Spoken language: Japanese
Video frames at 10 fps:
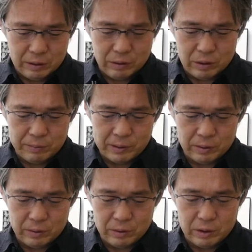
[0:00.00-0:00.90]
ロックバンド
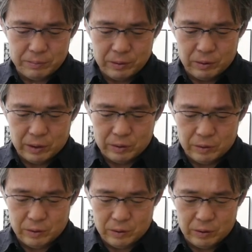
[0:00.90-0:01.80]
のグループの、あ
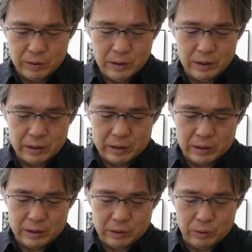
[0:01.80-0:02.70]
のー、写
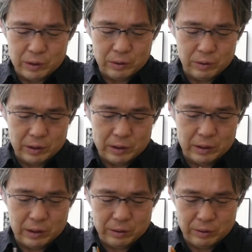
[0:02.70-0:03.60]
真などを担当させてい
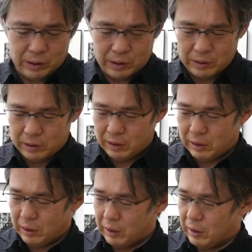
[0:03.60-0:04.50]
ただくような感
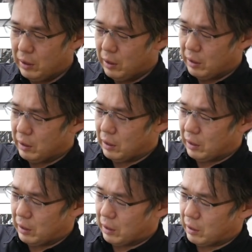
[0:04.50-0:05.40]
じに
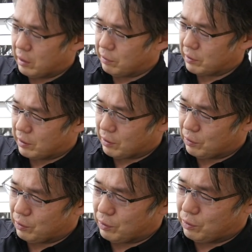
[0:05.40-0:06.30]
なりました。
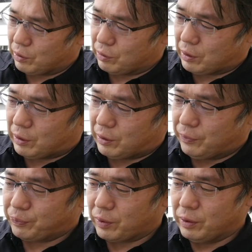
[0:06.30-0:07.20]
これとか
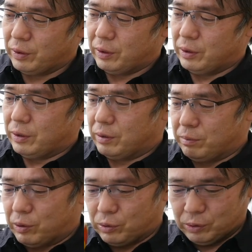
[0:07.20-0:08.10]

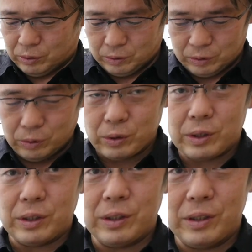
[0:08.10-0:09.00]
この表
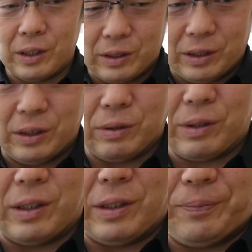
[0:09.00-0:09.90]
紙だったりと
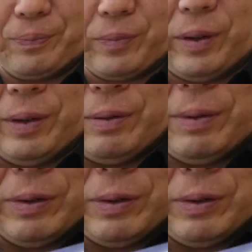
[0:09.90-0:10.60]
かあ